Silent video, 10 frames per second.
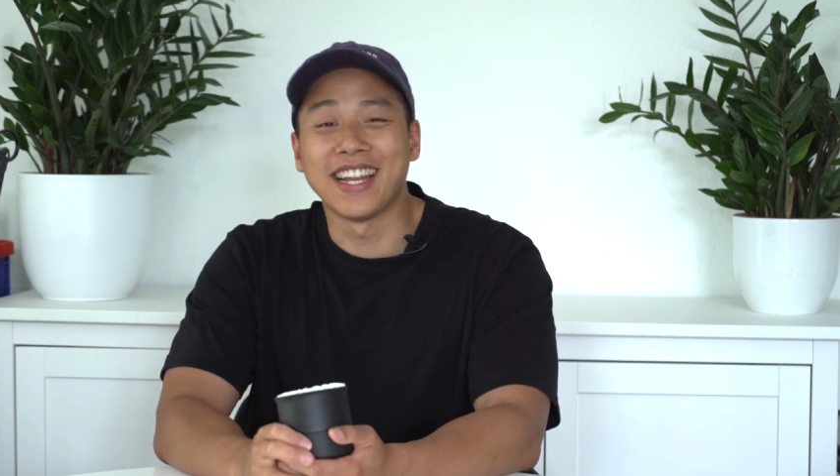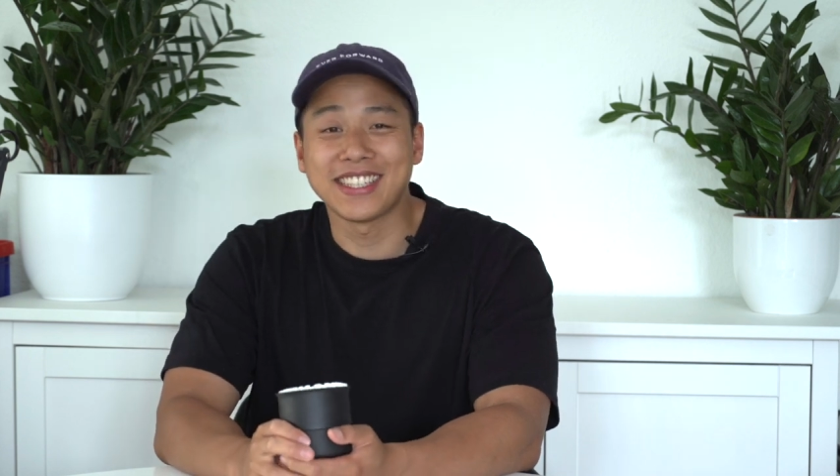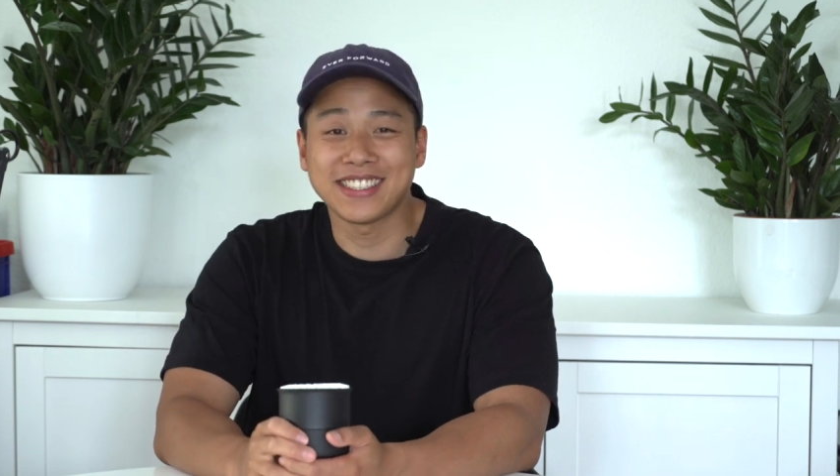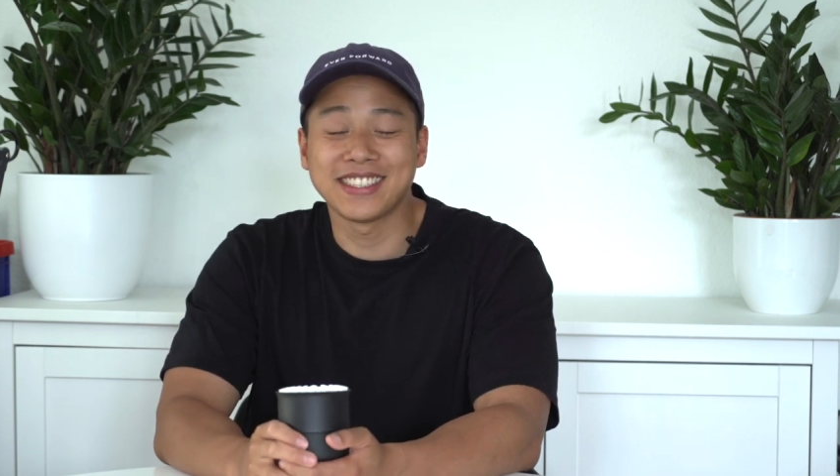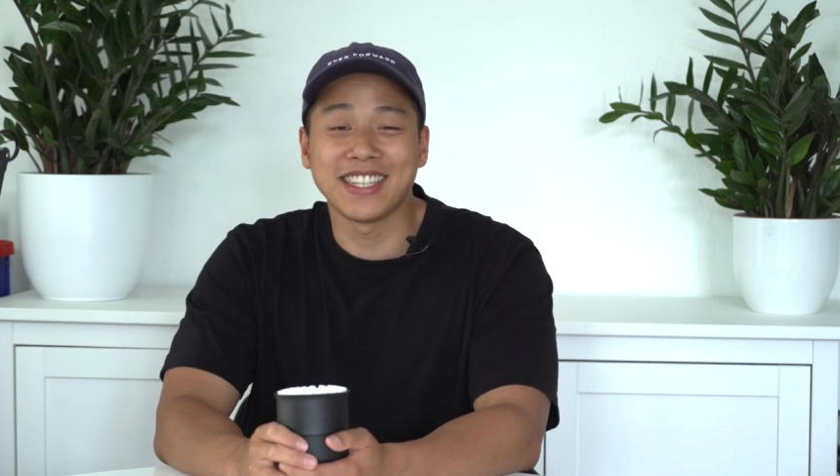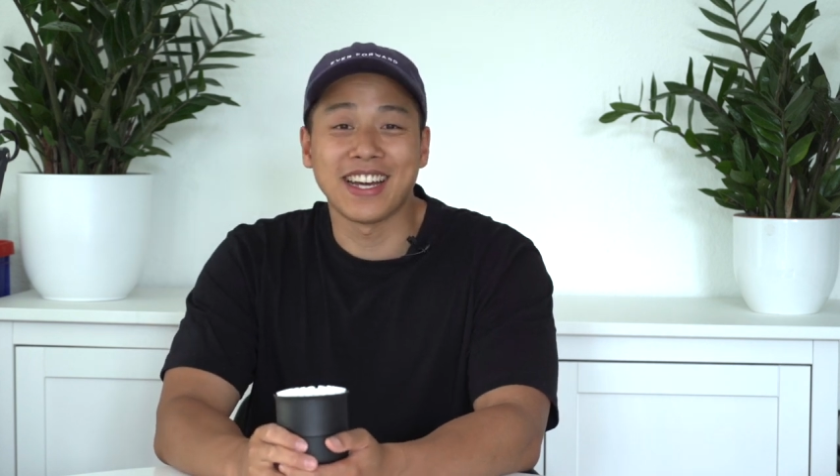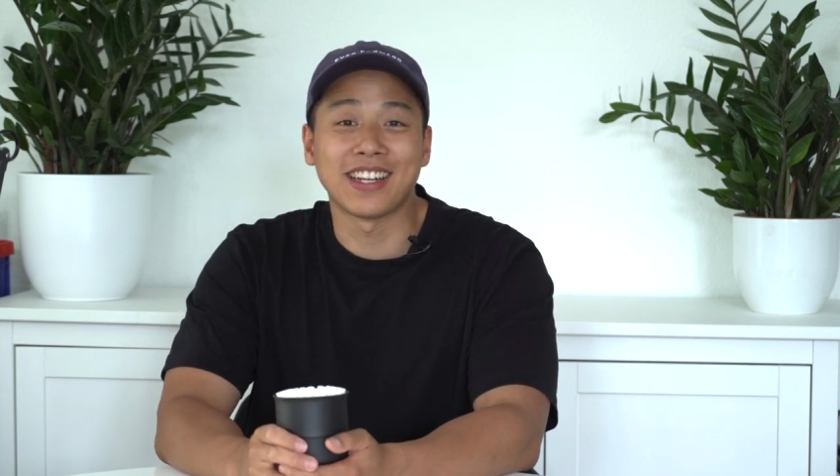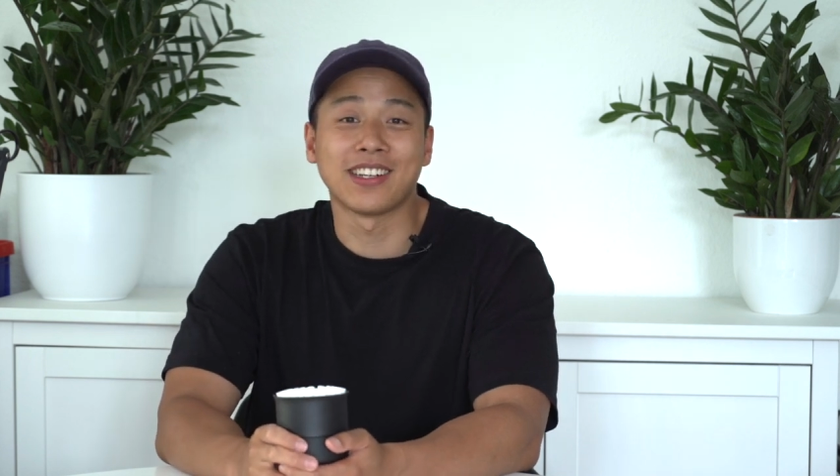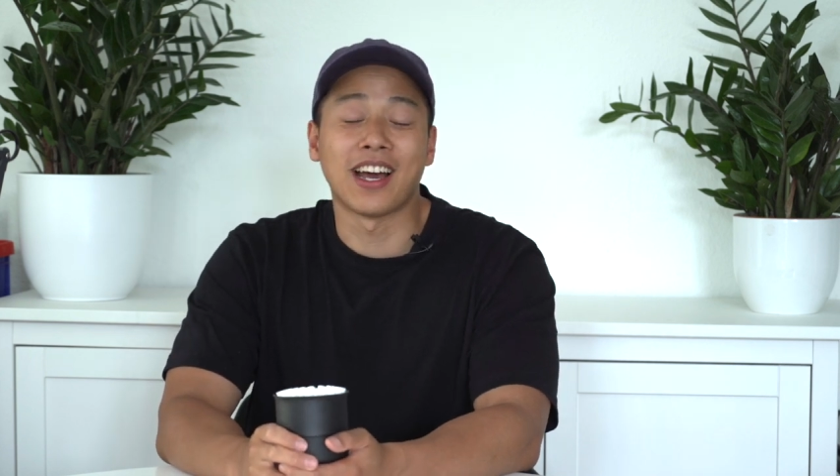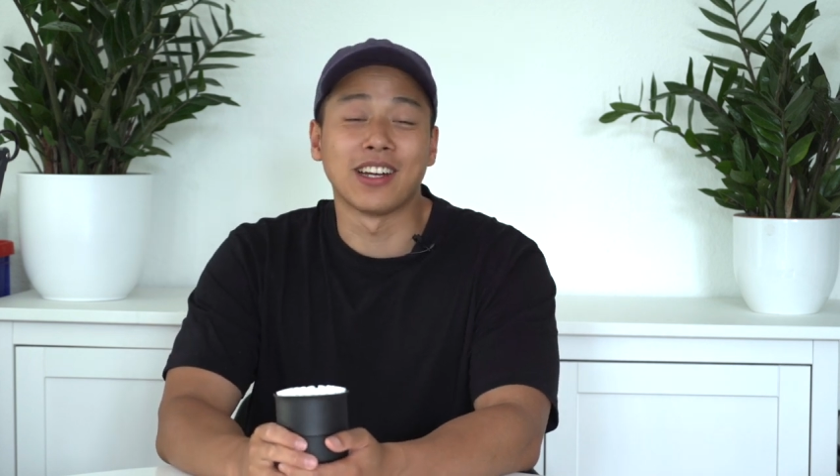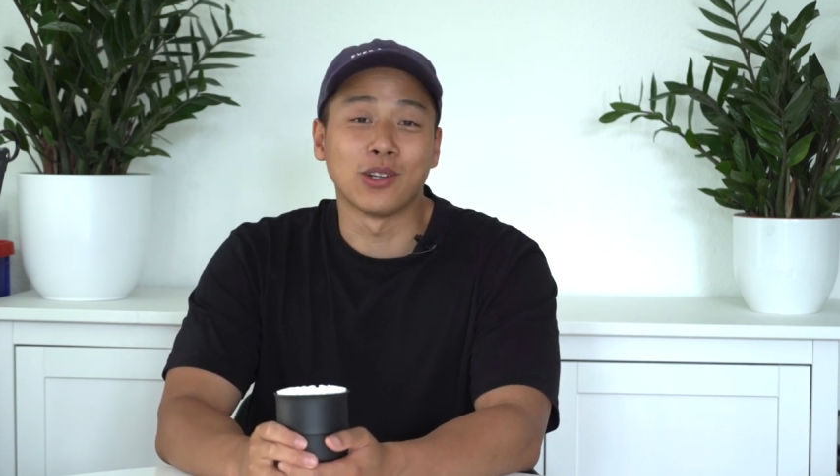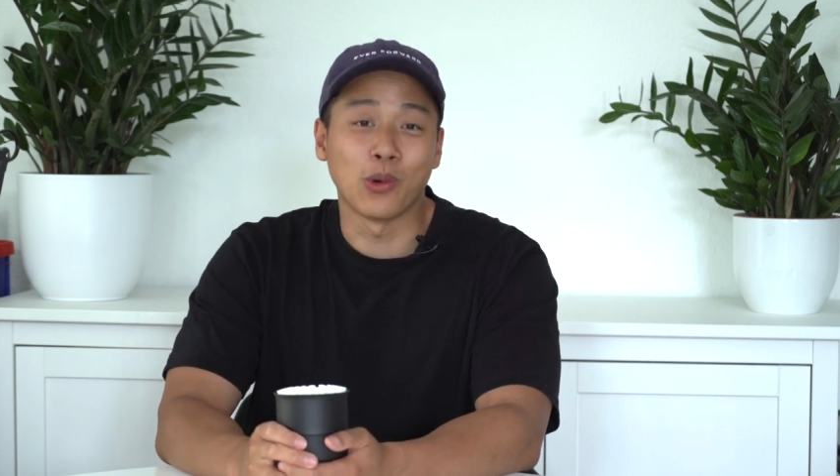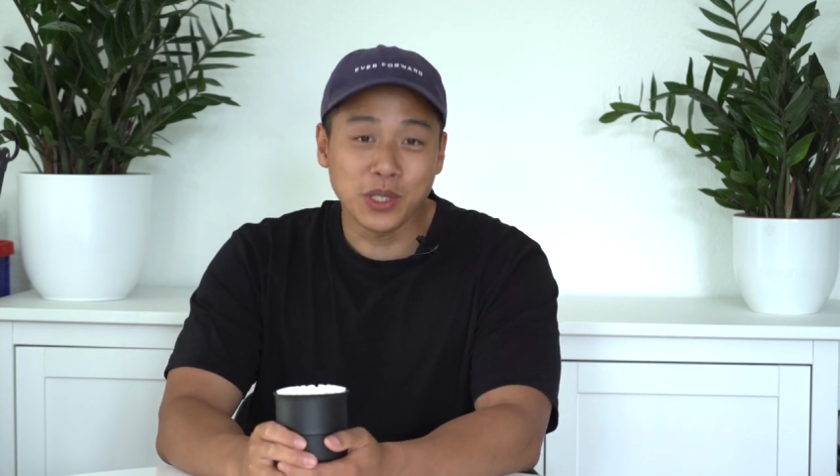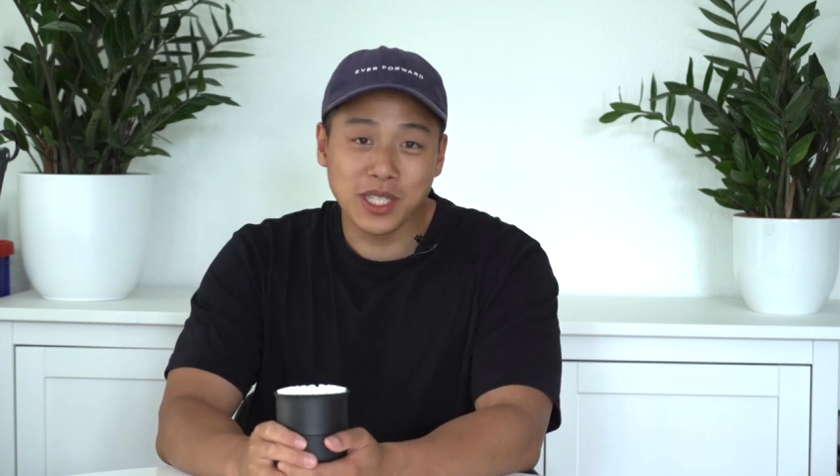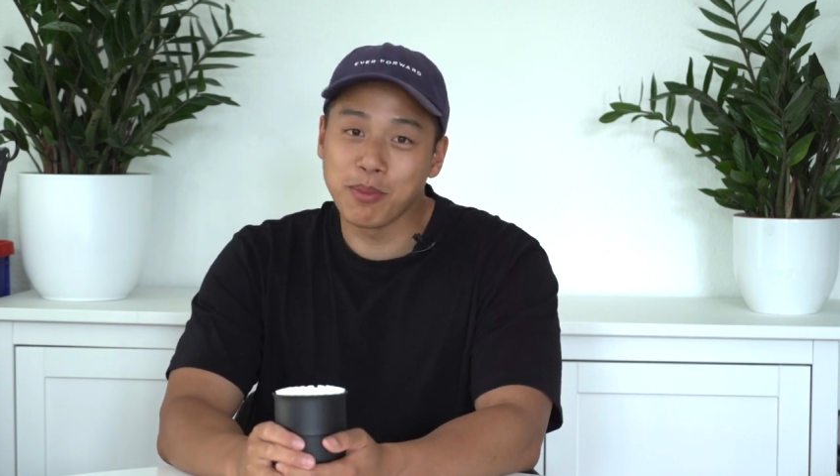letzten Jahren an
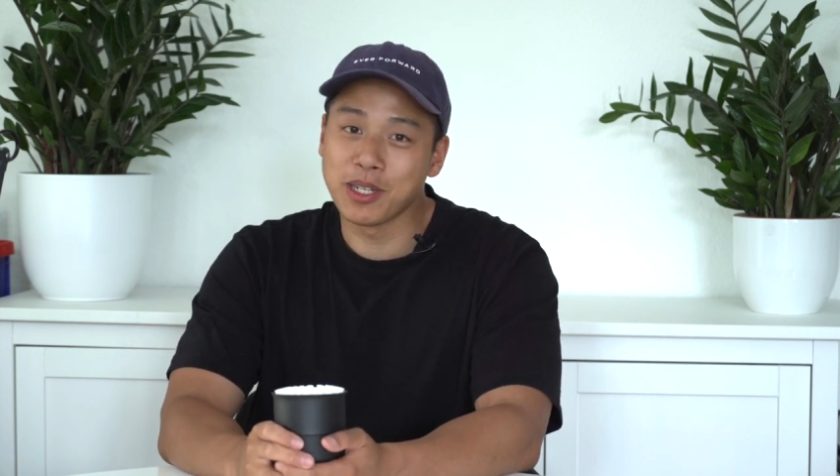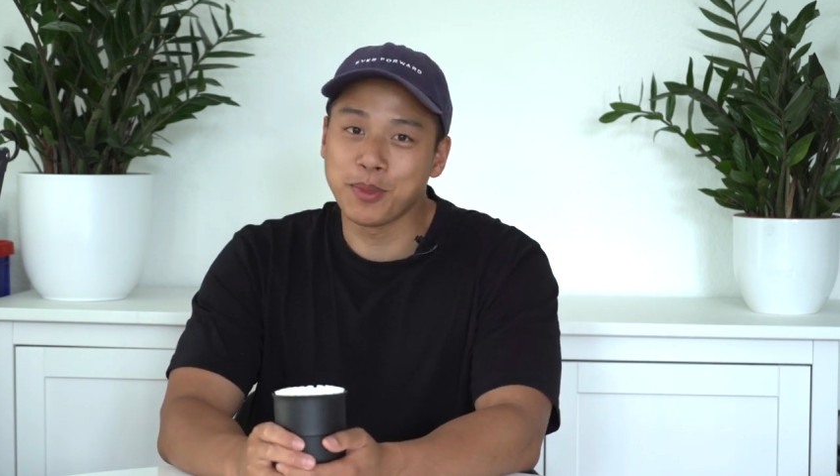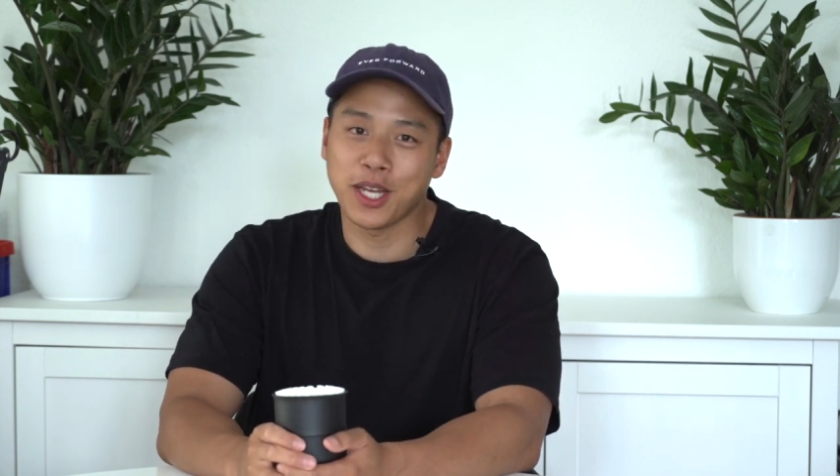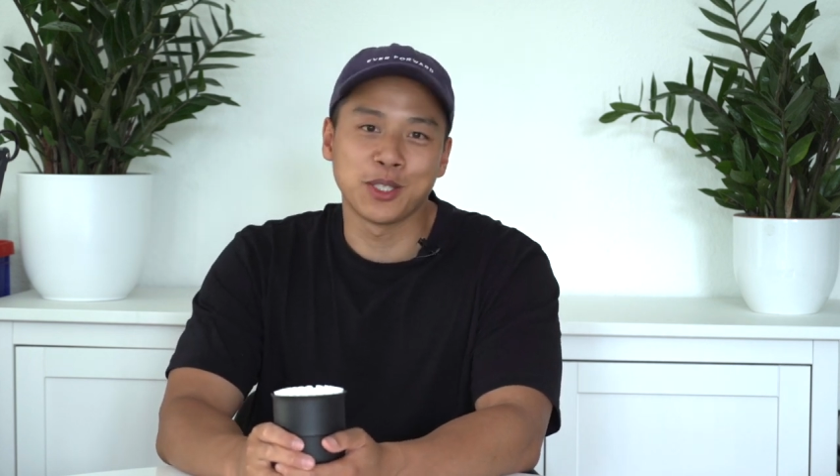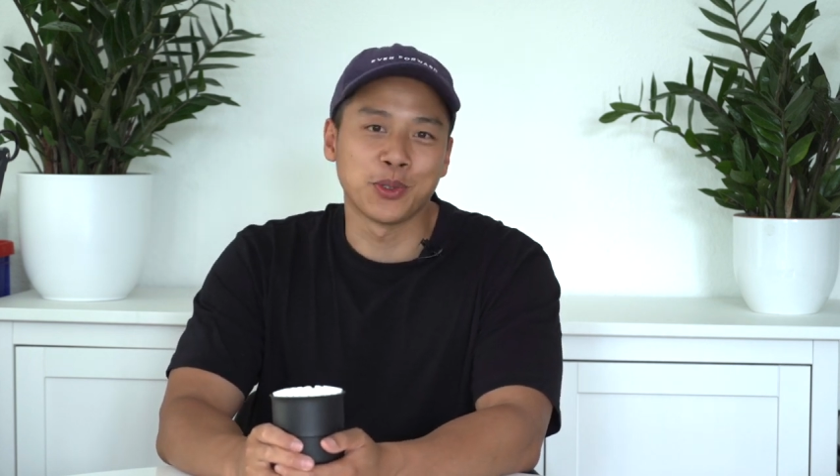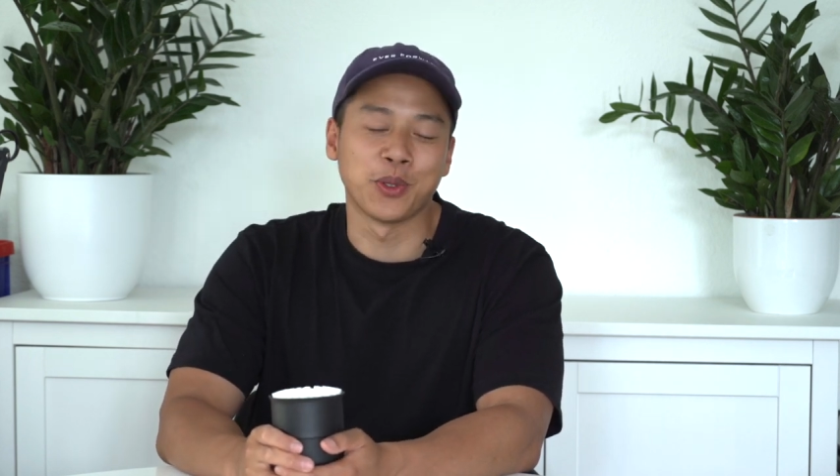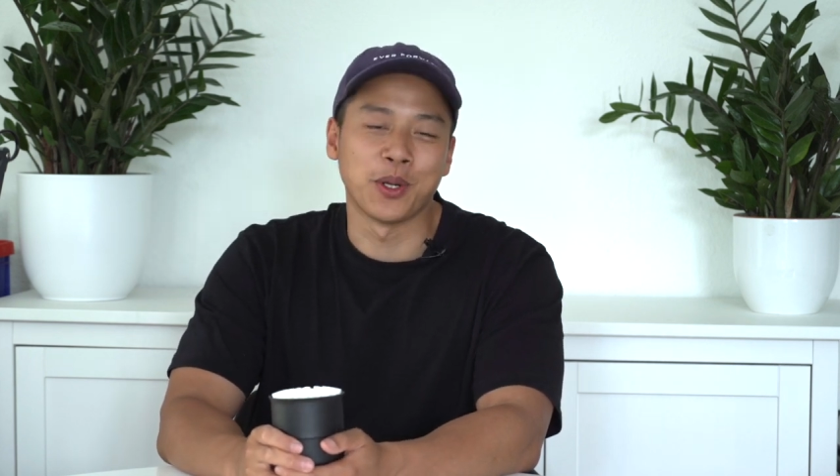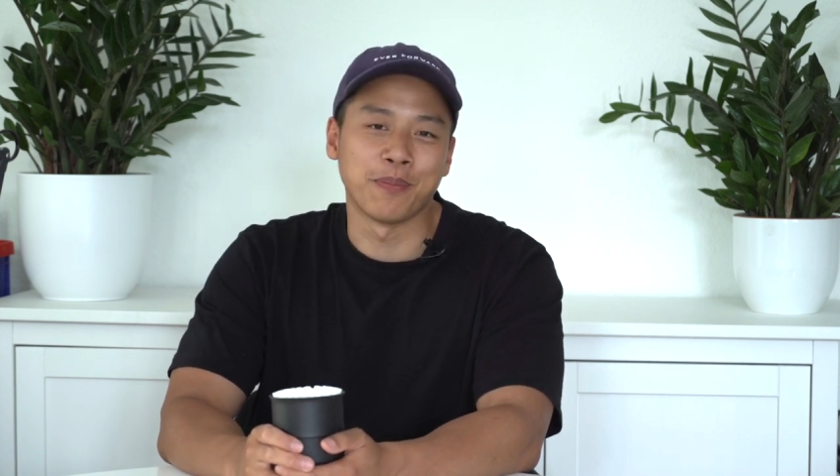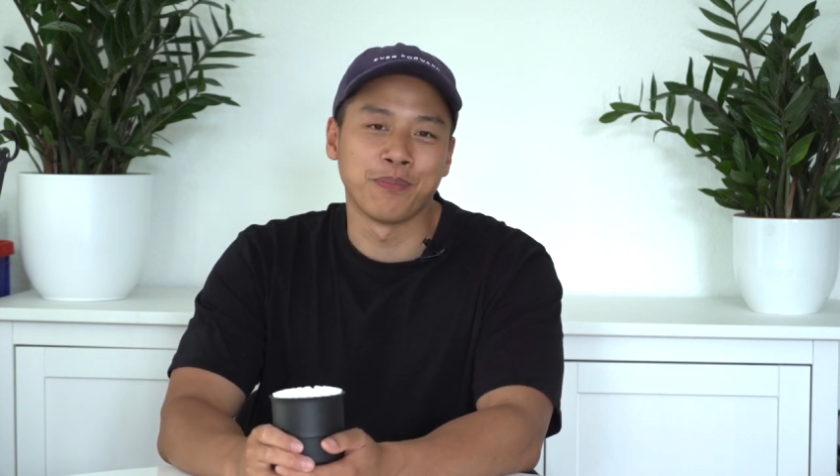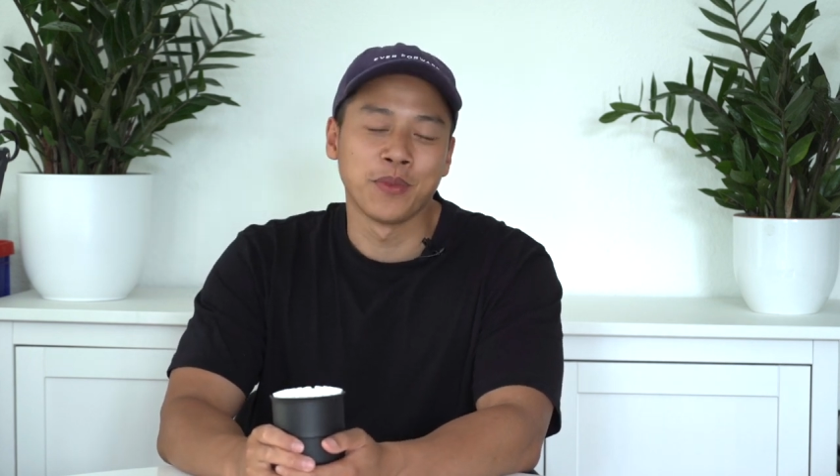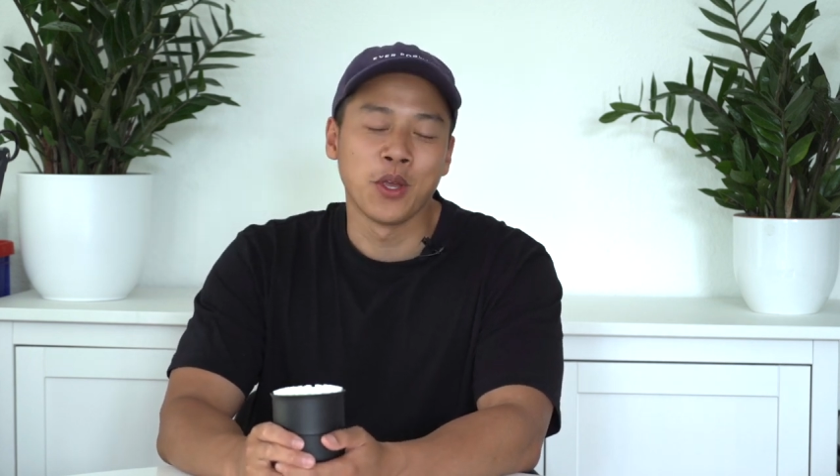großer Beliebtheit zugenommen.